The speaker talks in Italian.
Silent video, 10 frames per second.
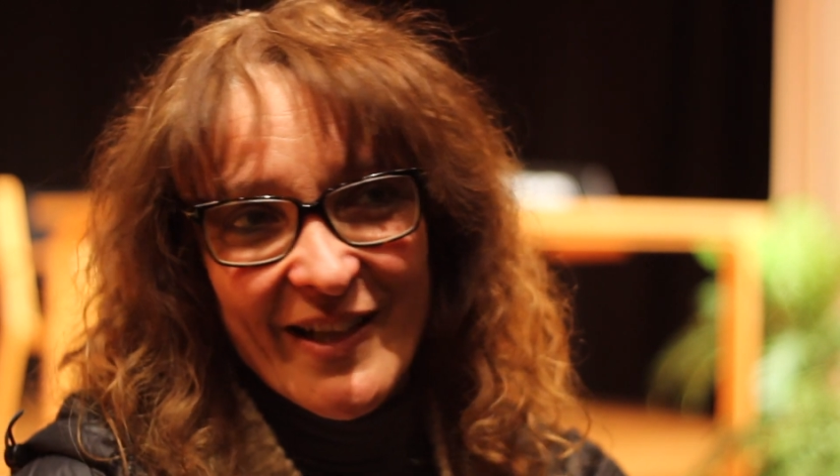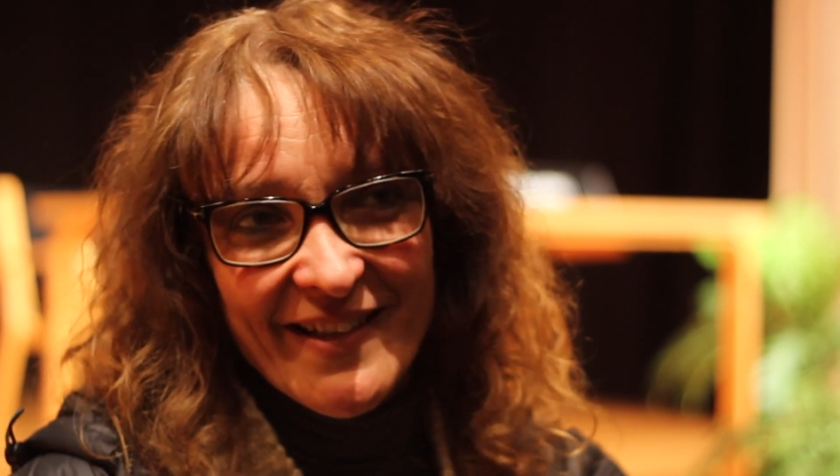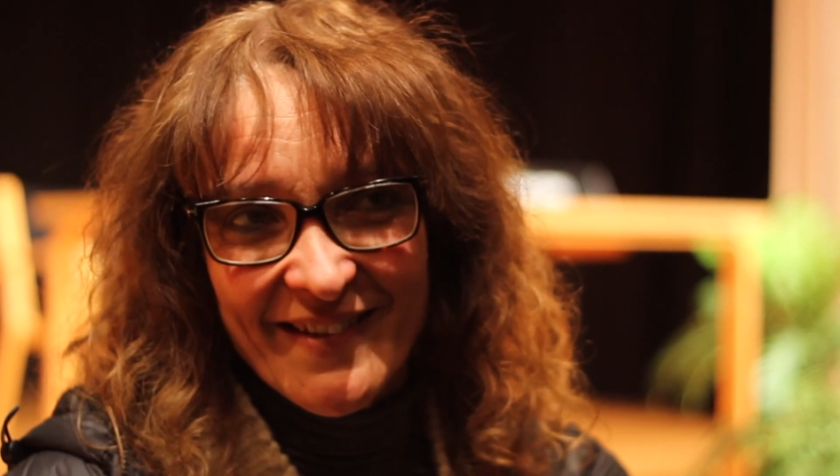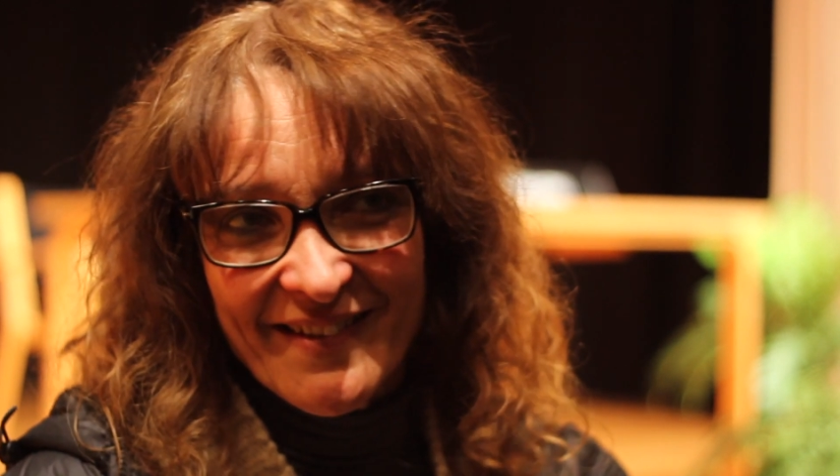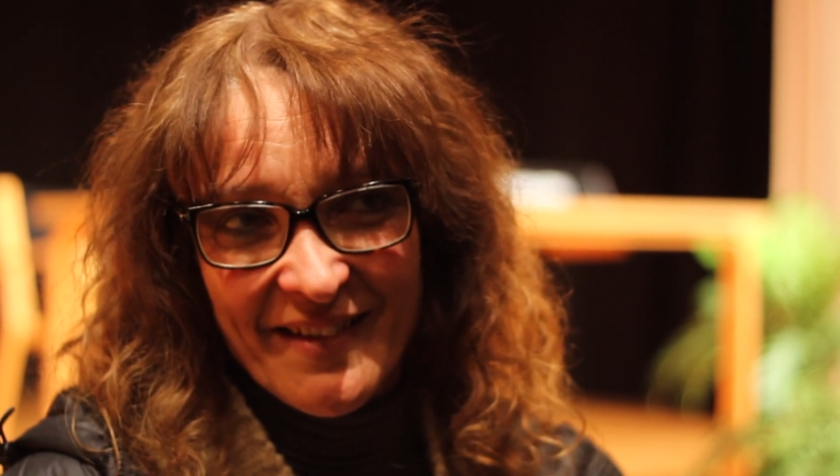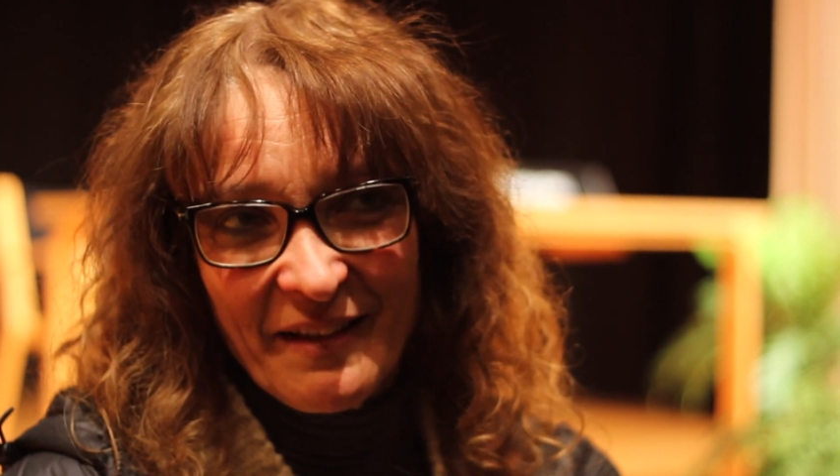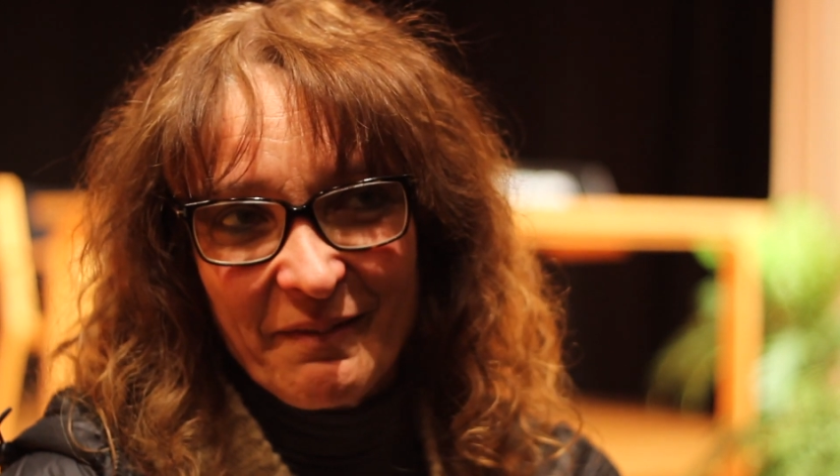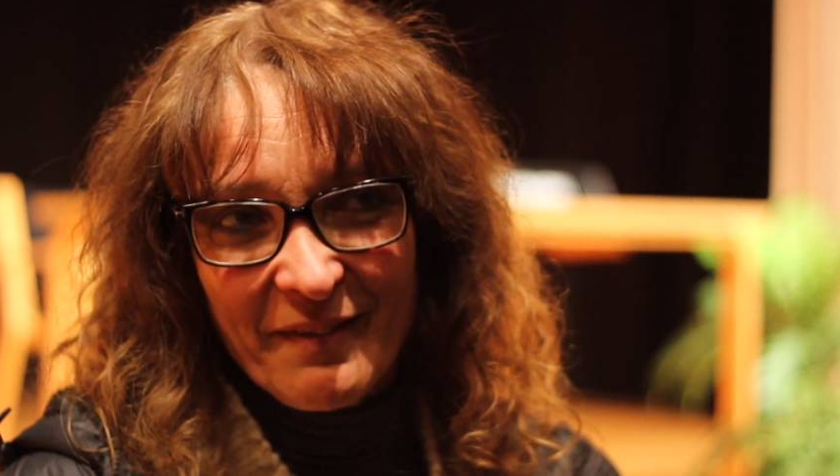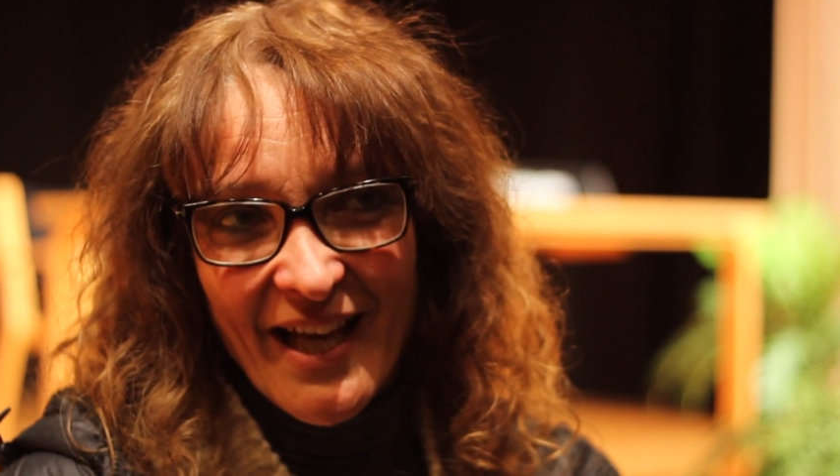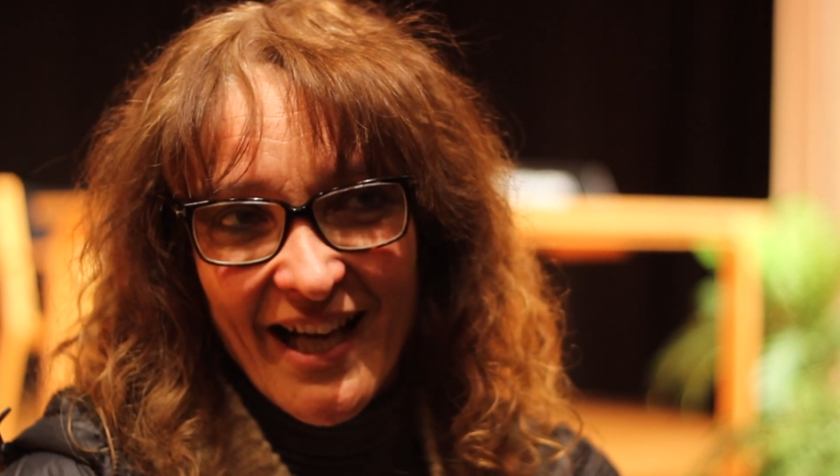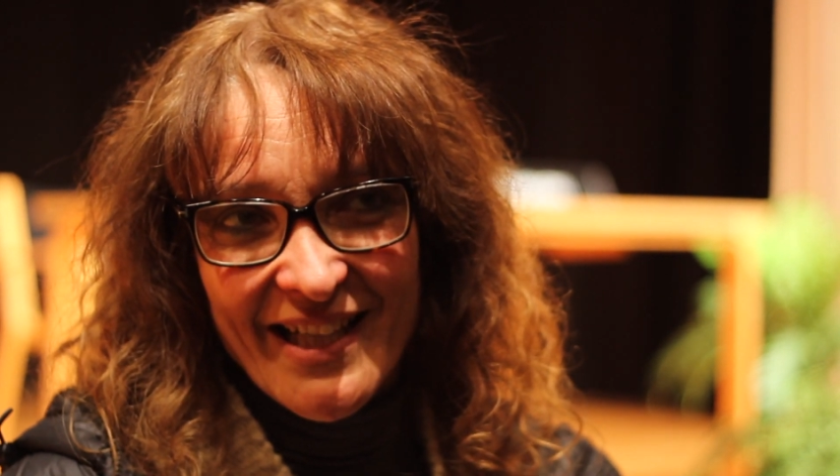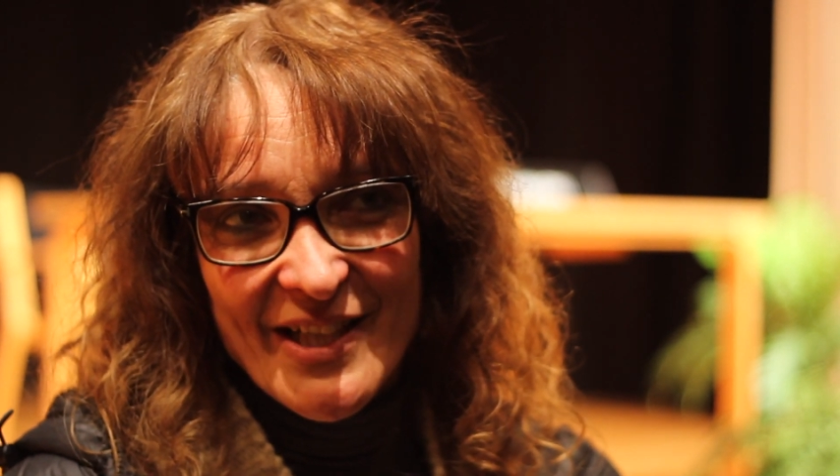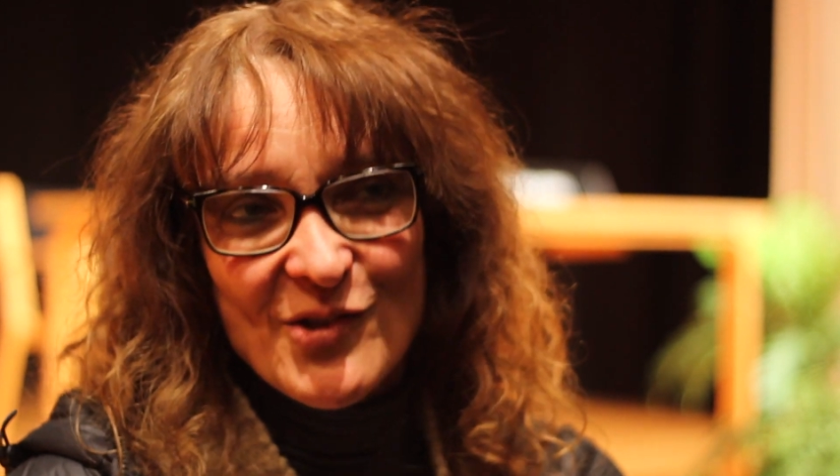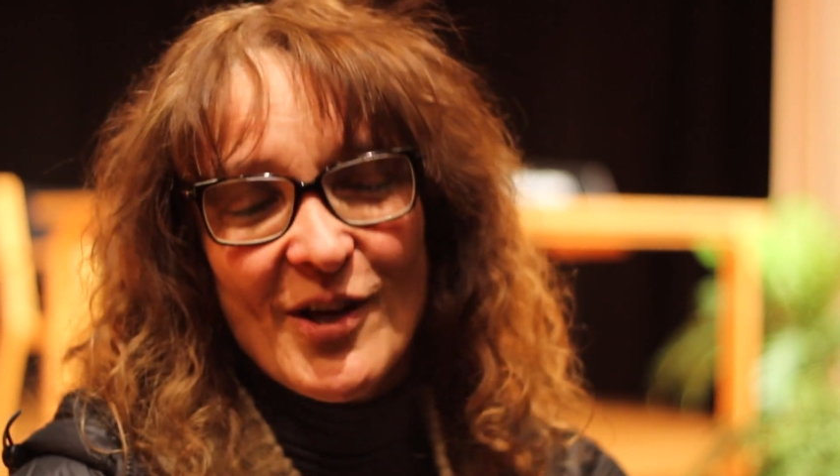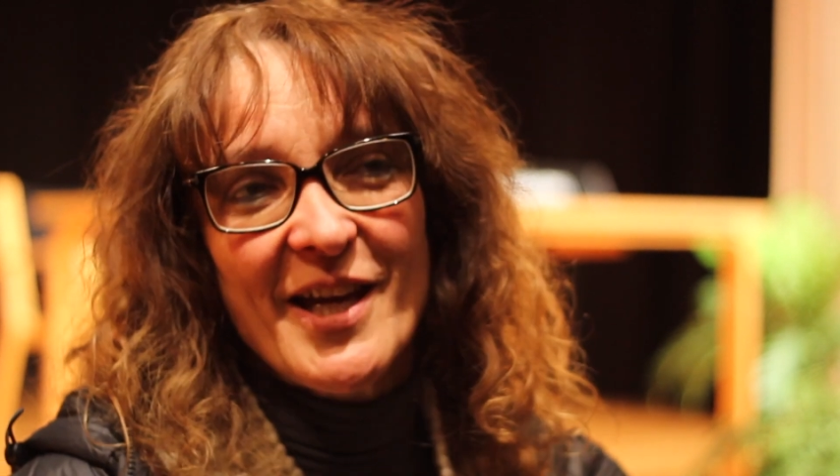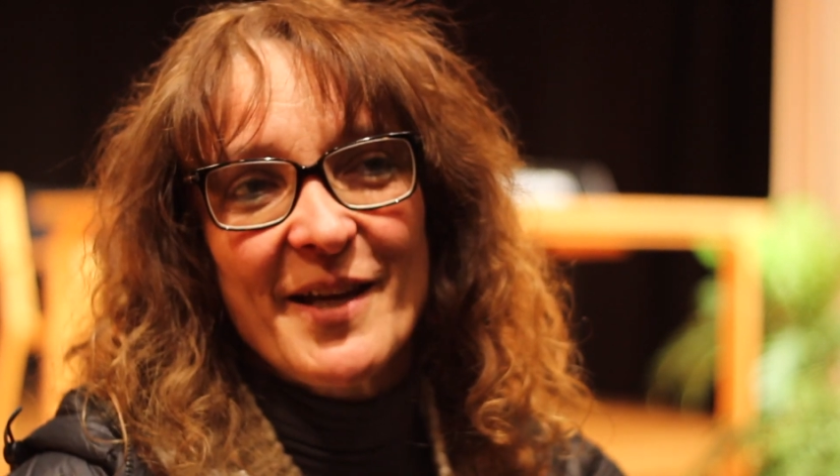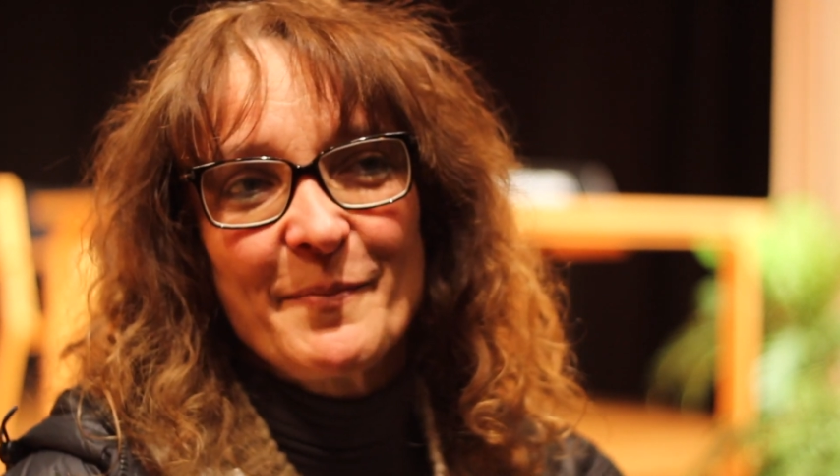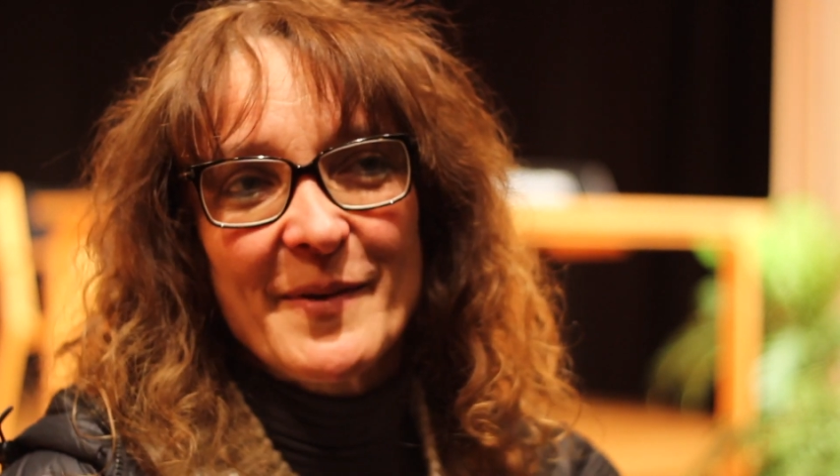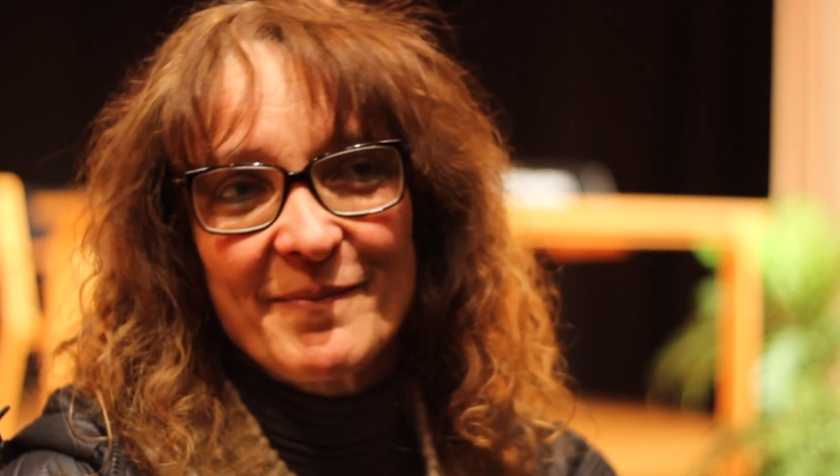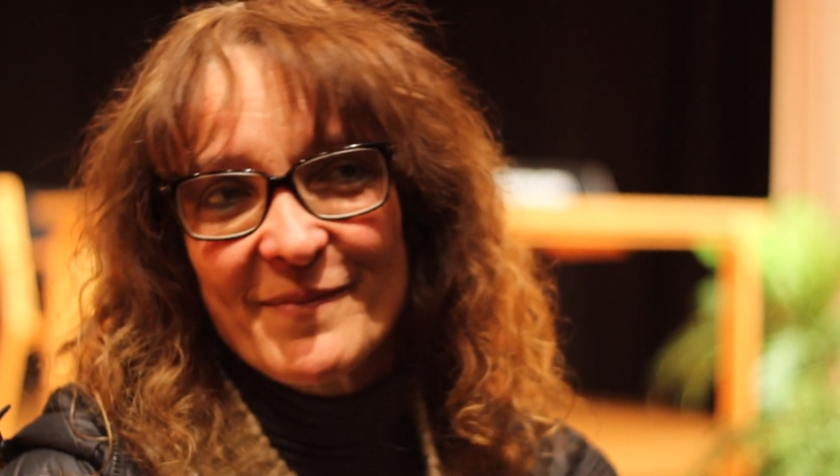esistenziale, cioè
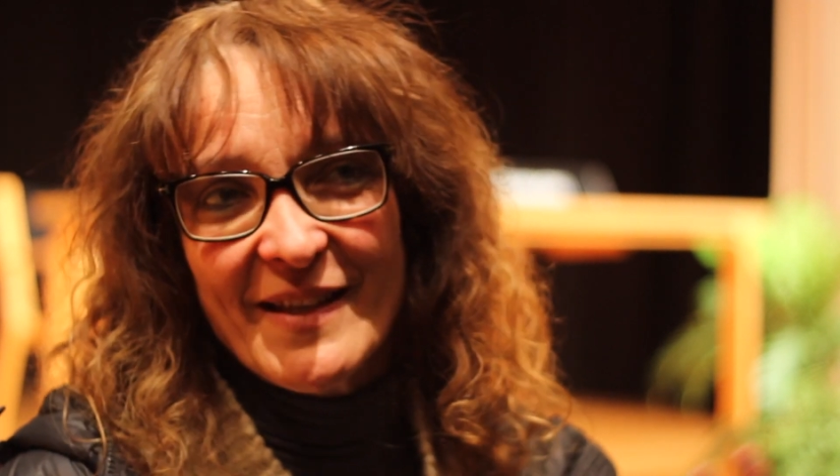mi,